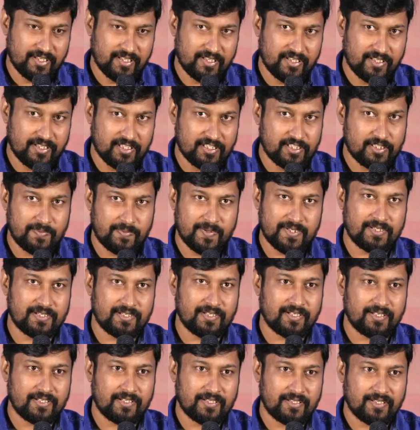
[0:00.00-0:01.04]
ఇన్స్పిరేషన్
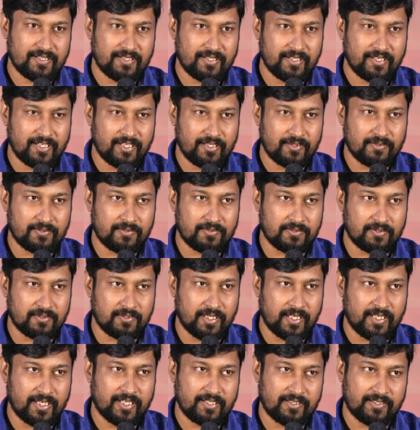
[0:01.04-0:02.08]
అంటే నేను
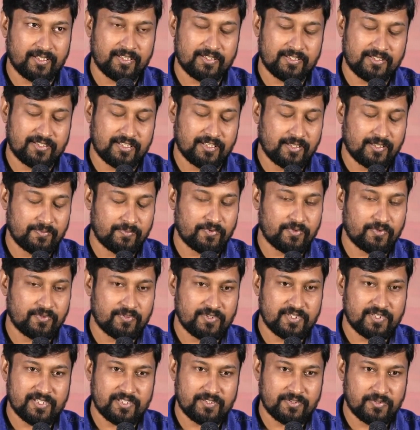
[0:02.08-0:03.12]
అంటే నేను చిన్నప్పటి
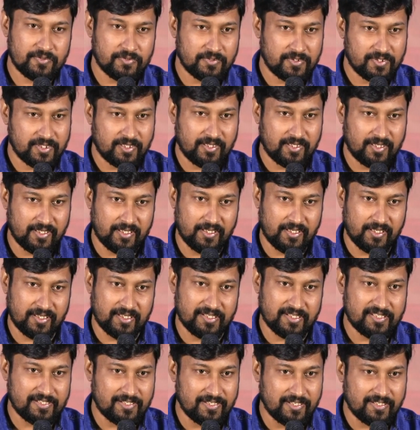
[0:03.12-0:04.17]
నుంచి చూసిన
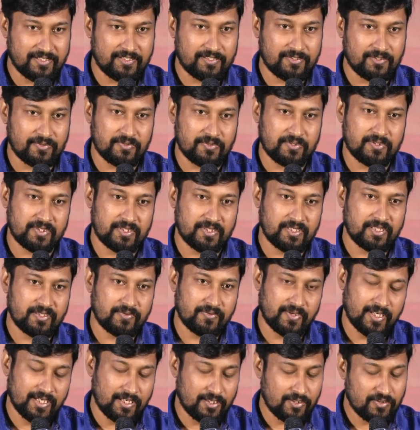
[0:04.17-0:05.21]
ఇన్సిడెంట్స్ నుంచి
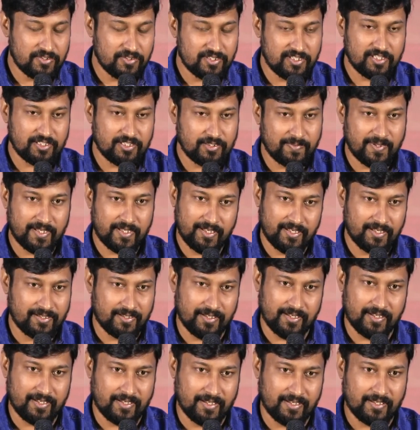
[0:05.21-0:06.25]
వాటి నుంచి ఇన్స్పైర్
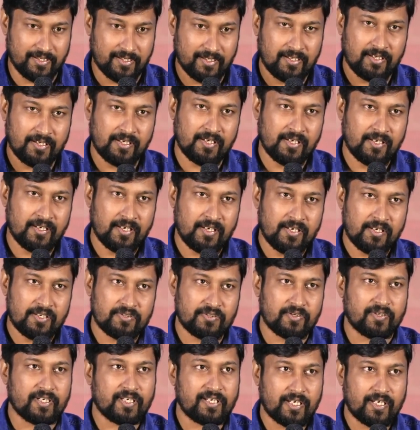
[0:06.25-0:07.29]
అయిందే కదా
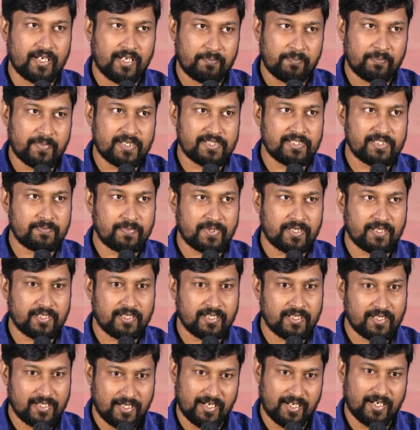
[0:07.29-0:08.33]
సో ఇంకా అంబాజీపేట
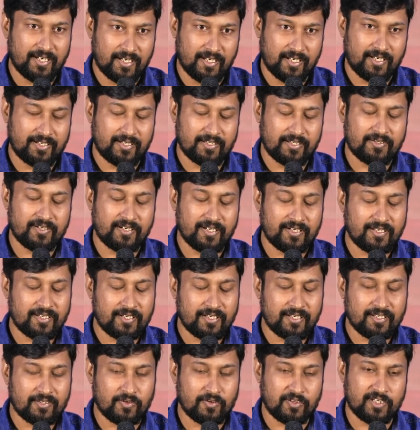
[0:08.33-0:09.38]
ఎందుకంటే
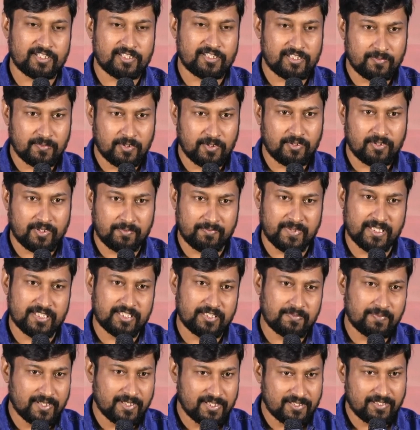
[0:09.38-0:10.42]
కోనసీమలో ఒక మంచి
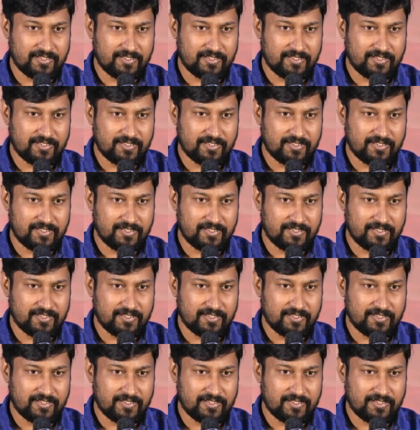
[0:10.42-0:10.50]
ప్లేస్